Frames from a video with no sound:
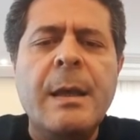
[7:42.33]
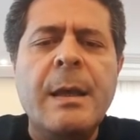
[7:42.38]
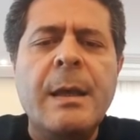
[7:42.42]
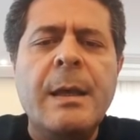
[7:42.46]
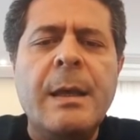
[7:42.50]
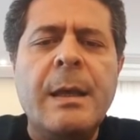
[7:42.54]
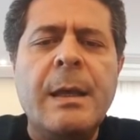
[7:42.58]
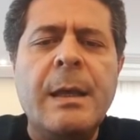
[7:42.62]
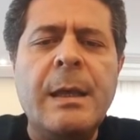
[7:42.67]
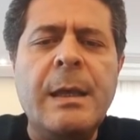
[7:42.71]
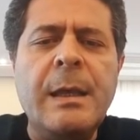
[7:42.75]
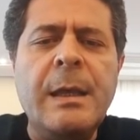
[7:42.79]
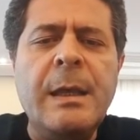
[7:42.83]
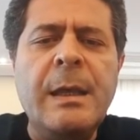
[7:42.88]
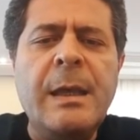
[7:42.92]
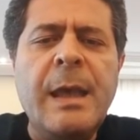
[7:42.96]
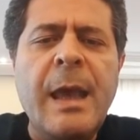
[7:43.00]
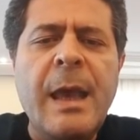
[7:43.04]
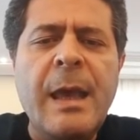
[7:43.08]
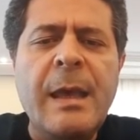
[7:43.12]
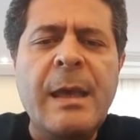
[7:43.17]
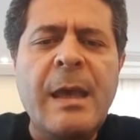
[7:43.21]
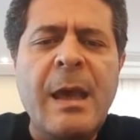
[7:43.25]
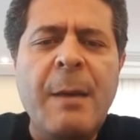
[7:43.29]

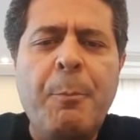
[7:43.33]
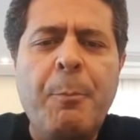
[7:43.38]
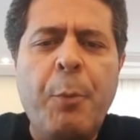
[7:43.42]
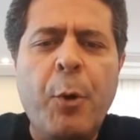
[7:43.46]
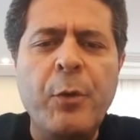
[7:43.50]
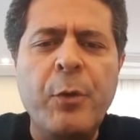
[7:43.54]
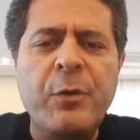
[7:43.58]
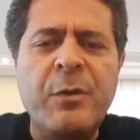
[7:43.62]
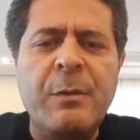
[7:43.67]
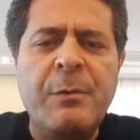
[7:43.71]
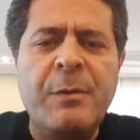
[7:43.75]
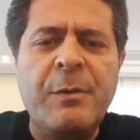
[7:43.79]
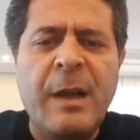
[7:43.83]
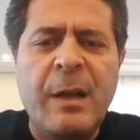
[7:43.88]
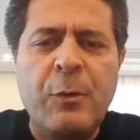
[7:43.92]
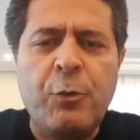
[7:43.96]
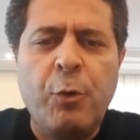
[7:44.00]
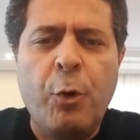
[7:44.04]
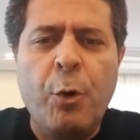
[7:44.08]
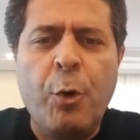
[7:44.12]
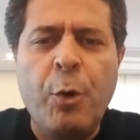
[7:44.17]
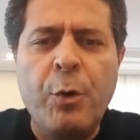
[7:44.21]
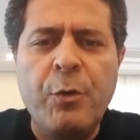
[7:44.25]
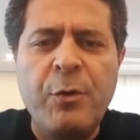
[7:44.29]
IgG pozitif yani
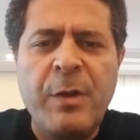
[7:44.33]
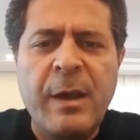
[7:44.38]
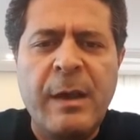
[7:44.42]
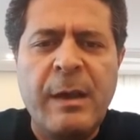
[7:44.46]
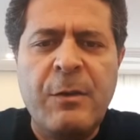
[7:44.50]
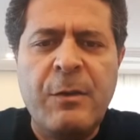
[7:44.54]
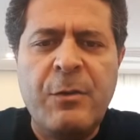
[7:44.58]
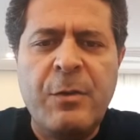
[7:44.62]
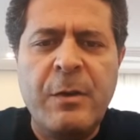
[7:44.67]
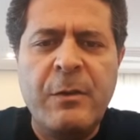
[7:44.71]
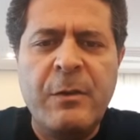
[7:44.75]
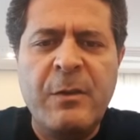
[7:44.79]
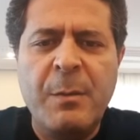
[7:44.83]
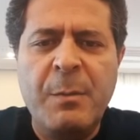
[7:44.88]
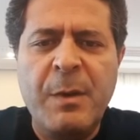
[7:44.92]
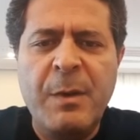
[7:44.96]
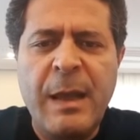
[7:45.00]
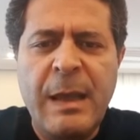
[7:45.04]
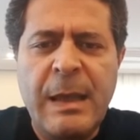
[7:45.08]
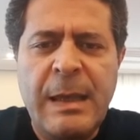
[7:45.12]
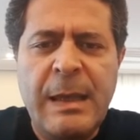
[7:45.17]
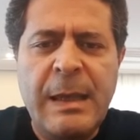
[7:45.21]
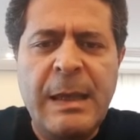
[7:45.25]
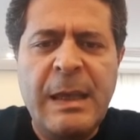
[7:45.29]
çok önceden geçirilse bile
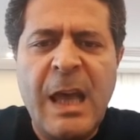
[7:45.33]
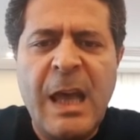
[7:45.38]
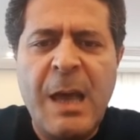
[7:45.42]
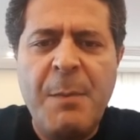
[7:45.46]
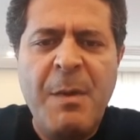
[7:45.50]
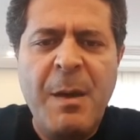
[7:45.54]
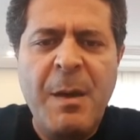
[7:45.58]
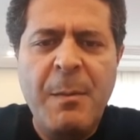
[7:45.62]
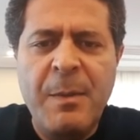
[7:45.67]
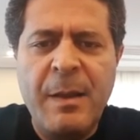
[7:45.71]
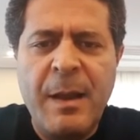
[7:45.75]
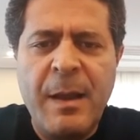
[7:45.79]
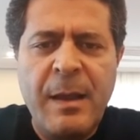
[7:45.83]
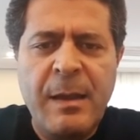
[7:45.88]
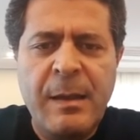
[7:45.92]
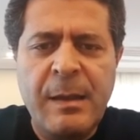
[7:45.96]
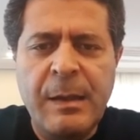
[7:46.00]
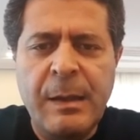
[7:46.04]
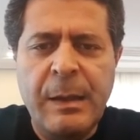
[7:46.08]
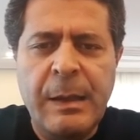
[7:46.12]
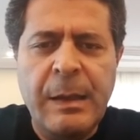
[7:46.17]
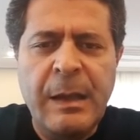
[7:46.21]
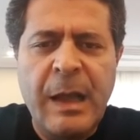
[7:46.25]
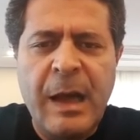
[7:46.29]
IgM bile
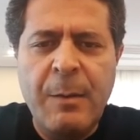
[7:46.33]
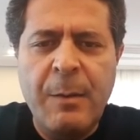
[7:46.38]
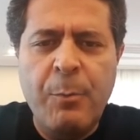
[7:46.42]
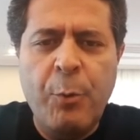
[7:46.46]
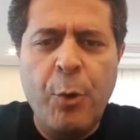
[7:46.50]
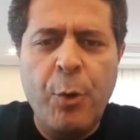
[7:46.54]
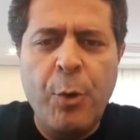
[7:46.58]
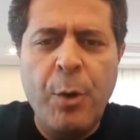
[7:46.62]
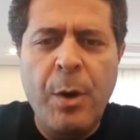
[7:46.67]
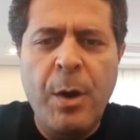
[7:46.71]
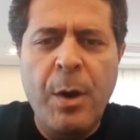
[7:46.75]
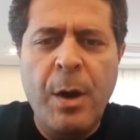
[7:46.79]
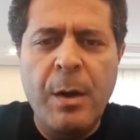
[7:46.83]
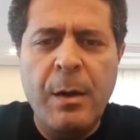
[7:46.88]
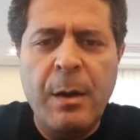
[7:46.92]
yıllar boyu